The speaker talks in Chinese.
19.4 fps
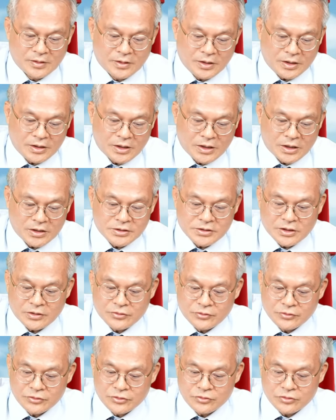那你看一下
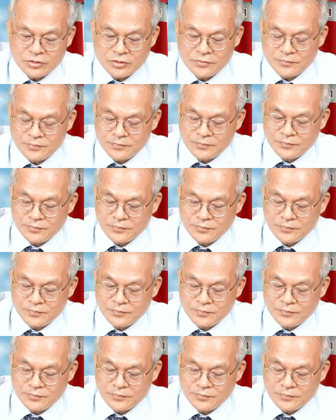国际，